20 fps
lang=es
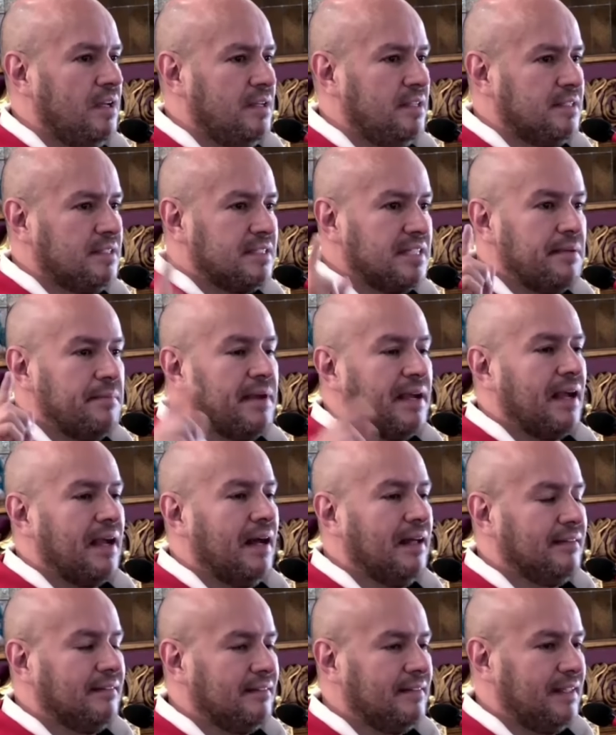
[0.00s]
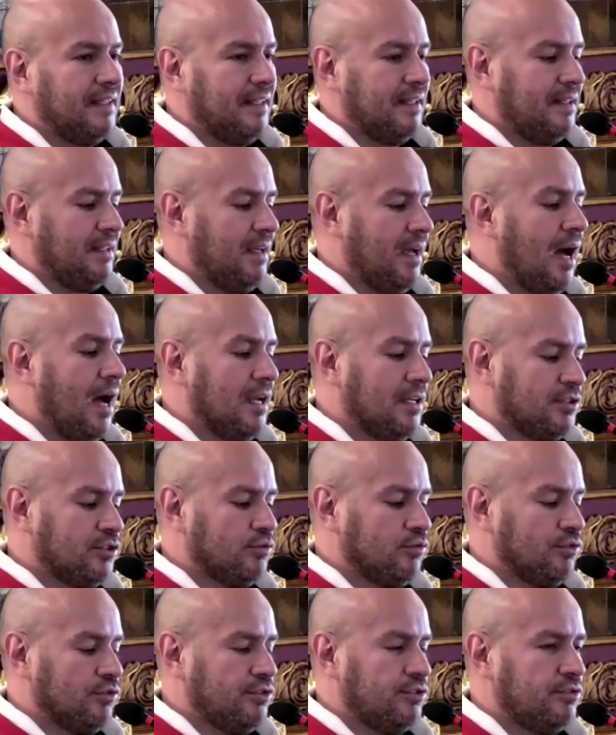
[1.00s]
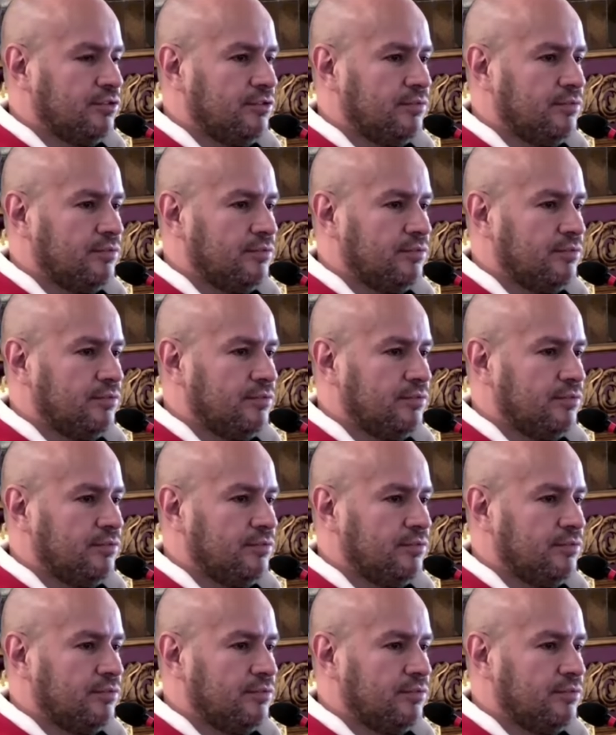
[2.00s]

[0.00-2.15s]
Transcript: semejante al suyo.